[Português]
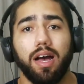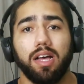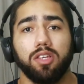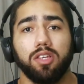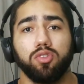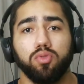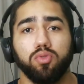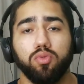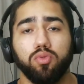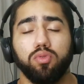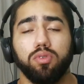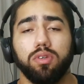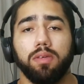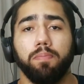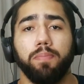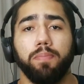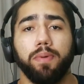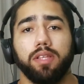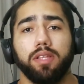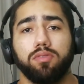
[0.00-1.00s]
azul
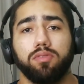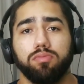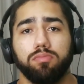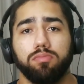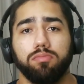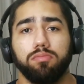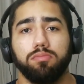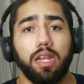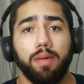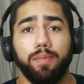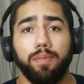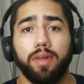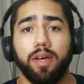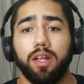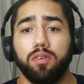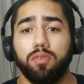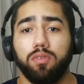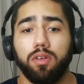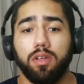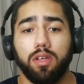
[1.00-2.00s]
e preto.
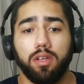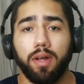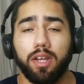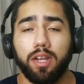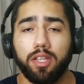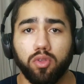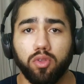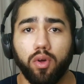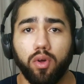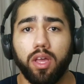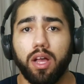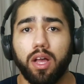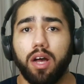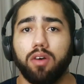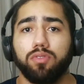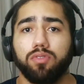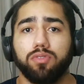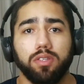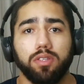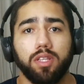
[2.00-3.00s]
Lembrando, paletó e
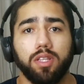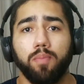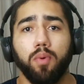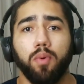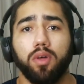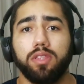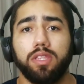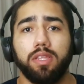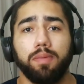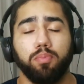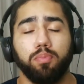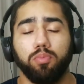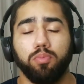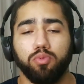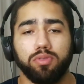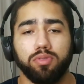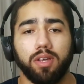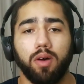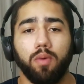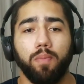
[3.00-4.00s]
calça. Não pode tipo,
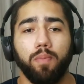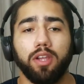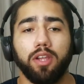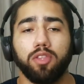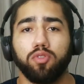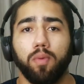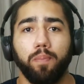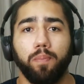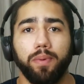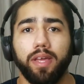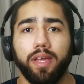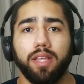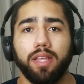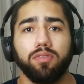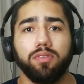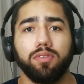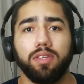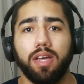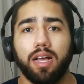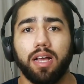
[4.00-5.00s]
usar o paletó
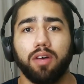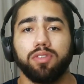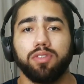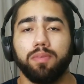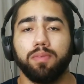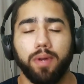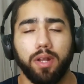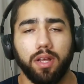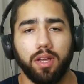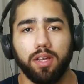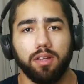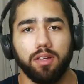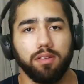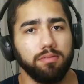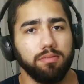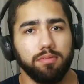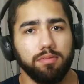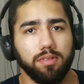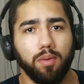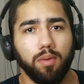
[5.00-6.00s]
preto e a calça branca.
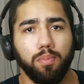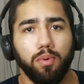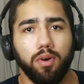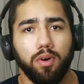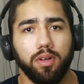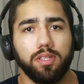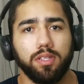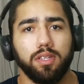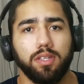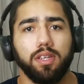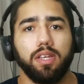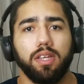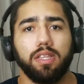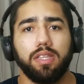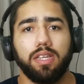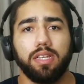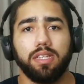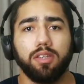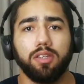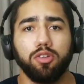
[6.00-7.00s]
Não pode.
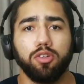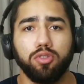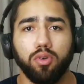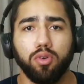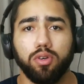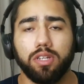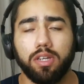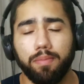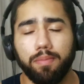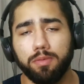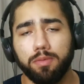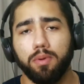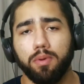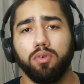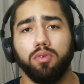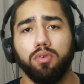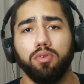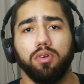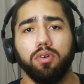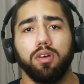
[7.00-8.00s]
Tem que ser os dois da mesma
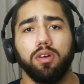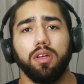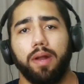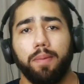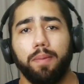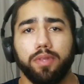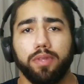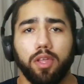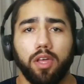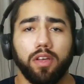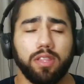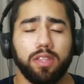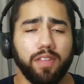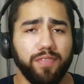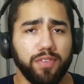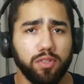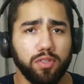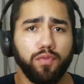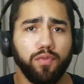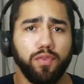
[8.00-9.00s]
cor. Pra poder... Eu
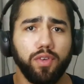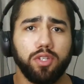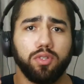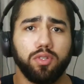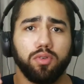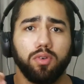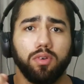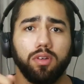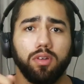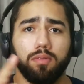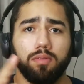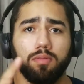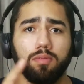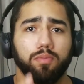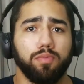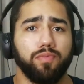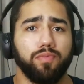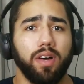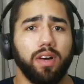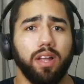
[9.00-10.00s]
até fiz um vídeo
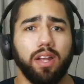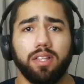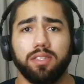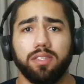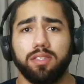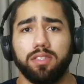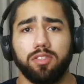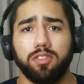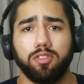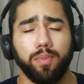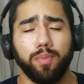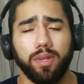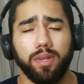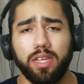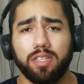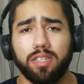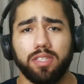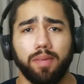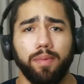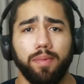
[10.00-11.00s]
falando
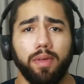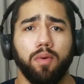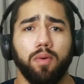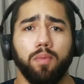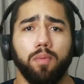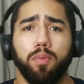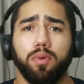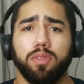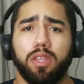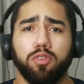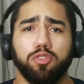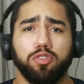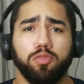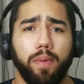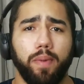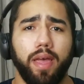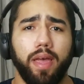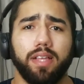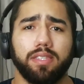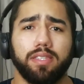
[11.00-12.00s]
sobre isso também, como botar os
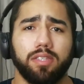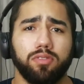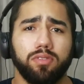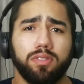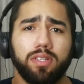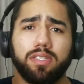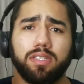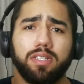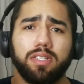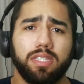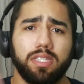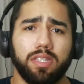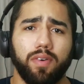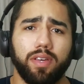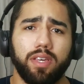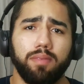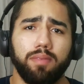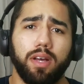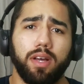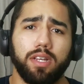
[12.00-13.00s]
pés. Tá tudo na
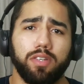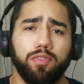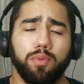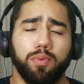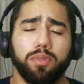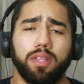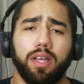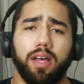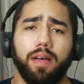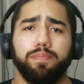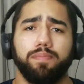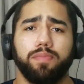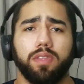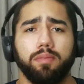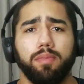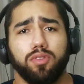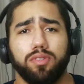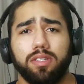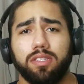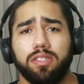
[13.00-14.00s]
descrição aqui embaixo, eu vou botar.
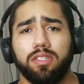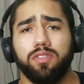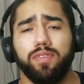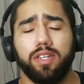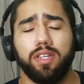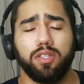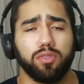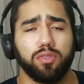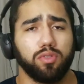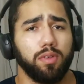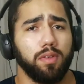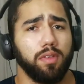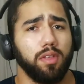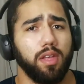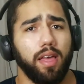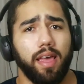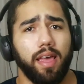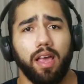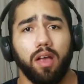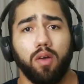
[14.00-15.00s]
Todos esses vídeos
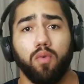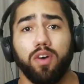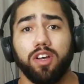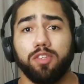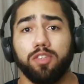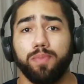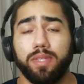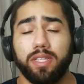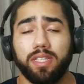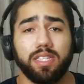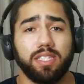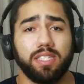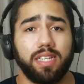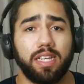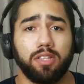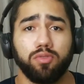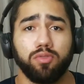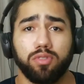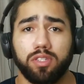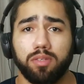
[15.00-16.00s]
é, quais medidas
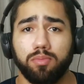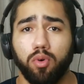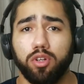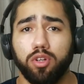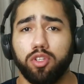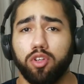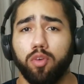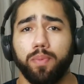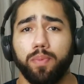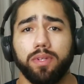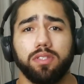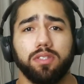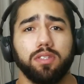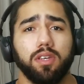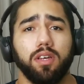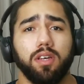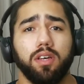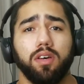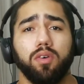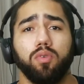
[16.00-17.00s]
certas dos kimonos de
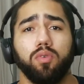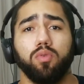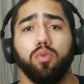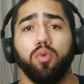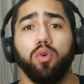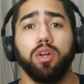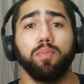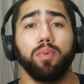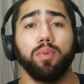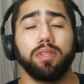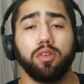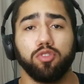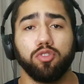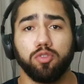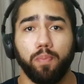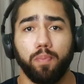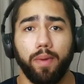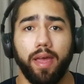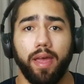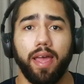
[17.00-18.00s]
competição, onde botar
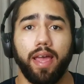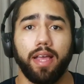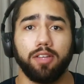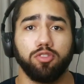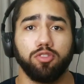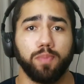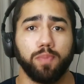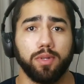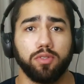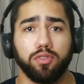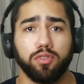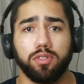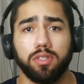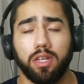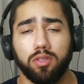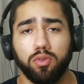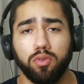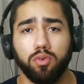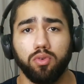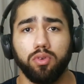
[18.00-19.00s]
os pets, os
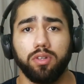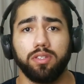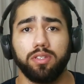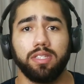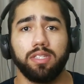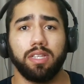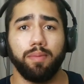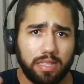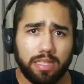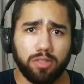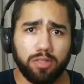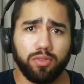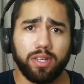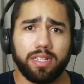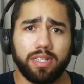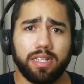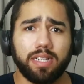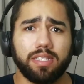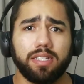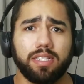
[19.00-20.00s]
patrocinadores, tá
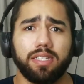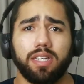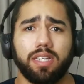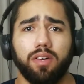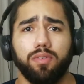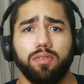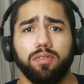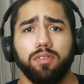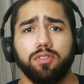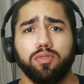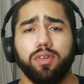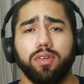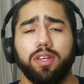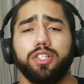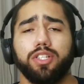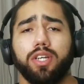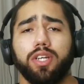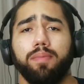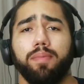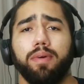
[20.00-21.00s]
tudo aqui na descrição. Só é
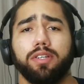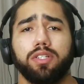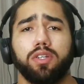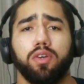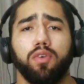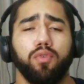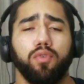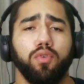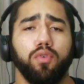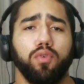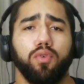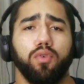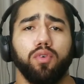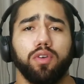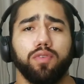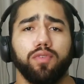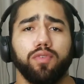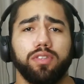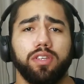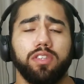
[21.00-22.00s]
deixar aí embaixo que eu
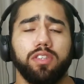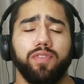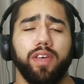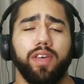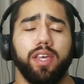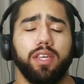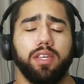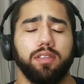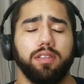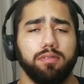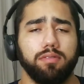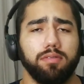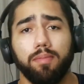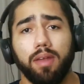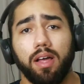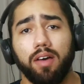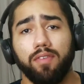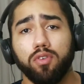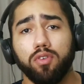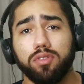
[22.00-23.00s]
vou vocês verem.
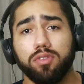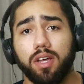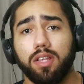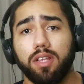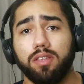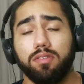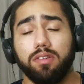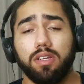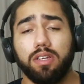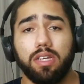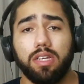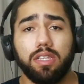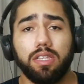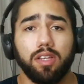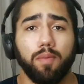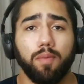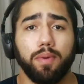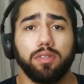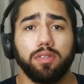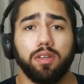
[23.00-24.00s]
Vamos lá, voltando.
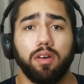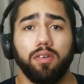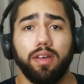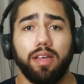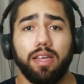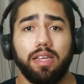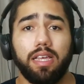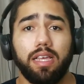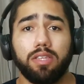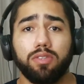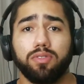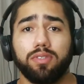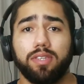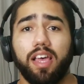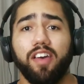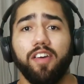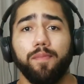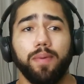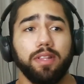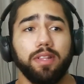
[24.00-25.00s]
Então, pessoal, isso
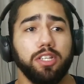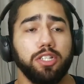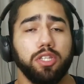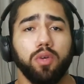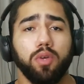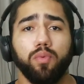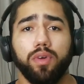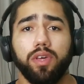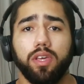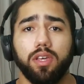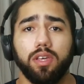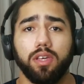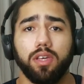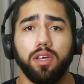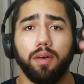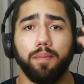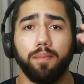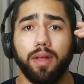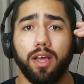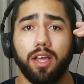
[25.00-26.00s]
serve para
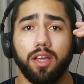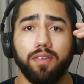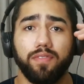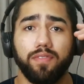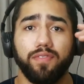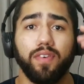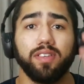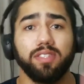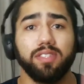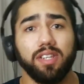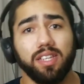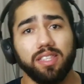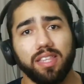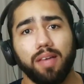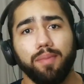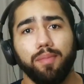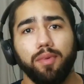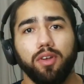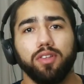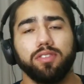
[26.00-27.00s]
distinguir, para
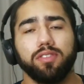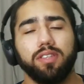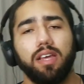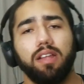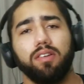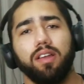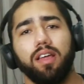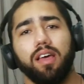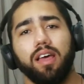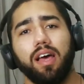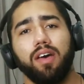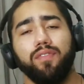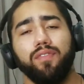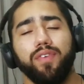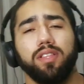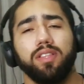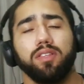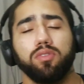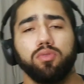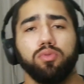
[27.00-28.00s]
facilitar, melhor dizendo, né, a
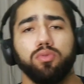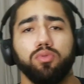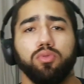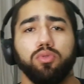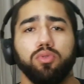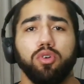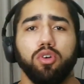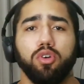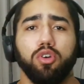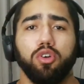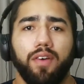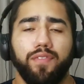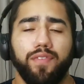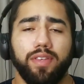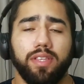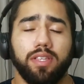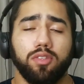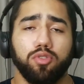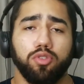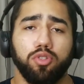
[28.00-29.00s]
vida do a
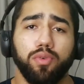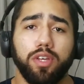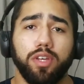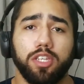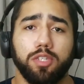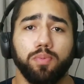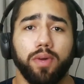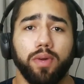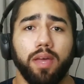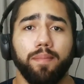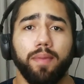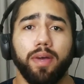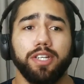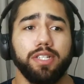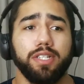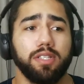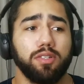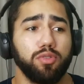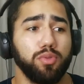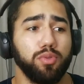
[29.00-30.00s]
vida do juiz, porque
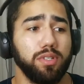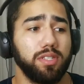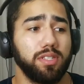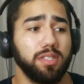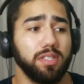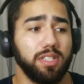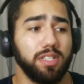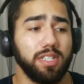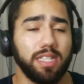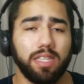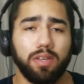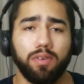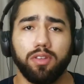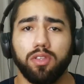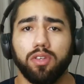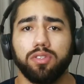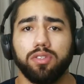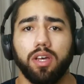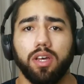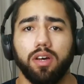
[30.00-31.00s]
imagina, o juiz já tem
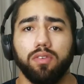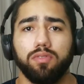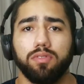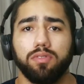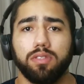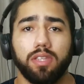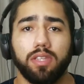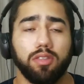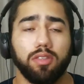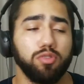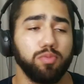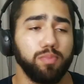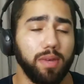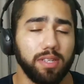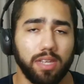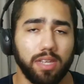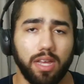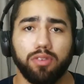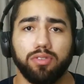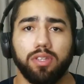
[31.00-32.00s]
uma noção, tanto os
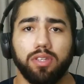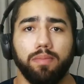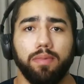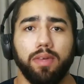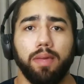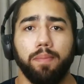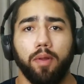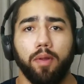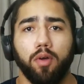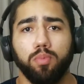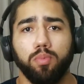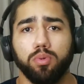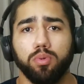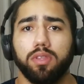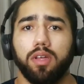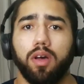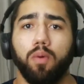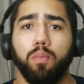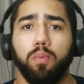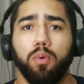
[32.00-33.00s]
mesários também para
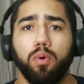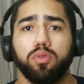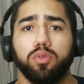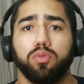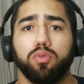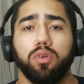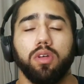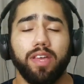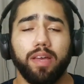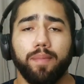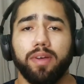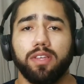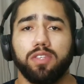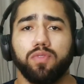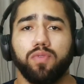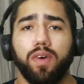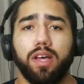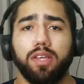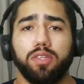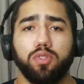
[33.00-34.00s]
computar o ponto. Fica
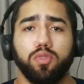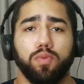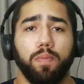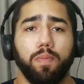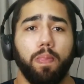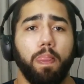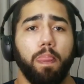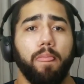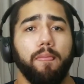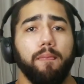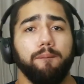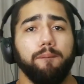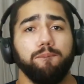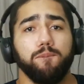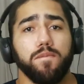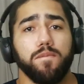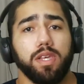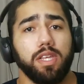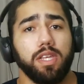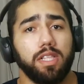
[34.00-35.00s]
mais fácil.
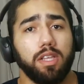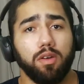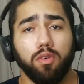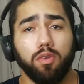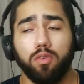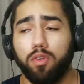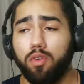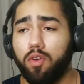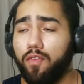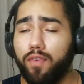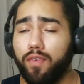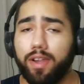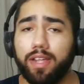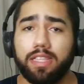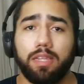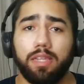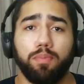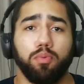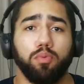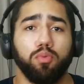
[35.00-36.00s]
Então, igual eu
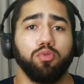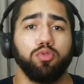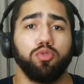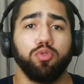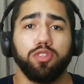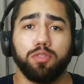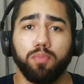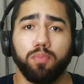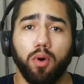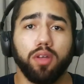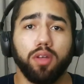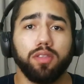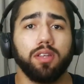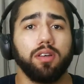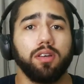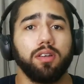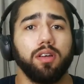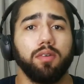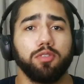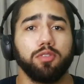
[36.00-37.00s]
falei, tipo, o juiz
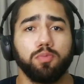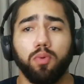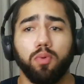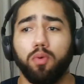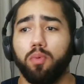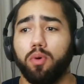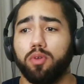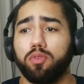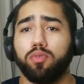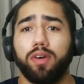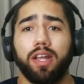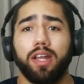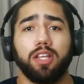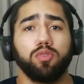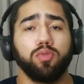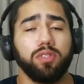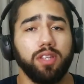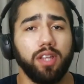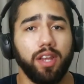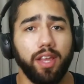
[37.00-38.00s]
bota, vamos supor, bota o cara à sua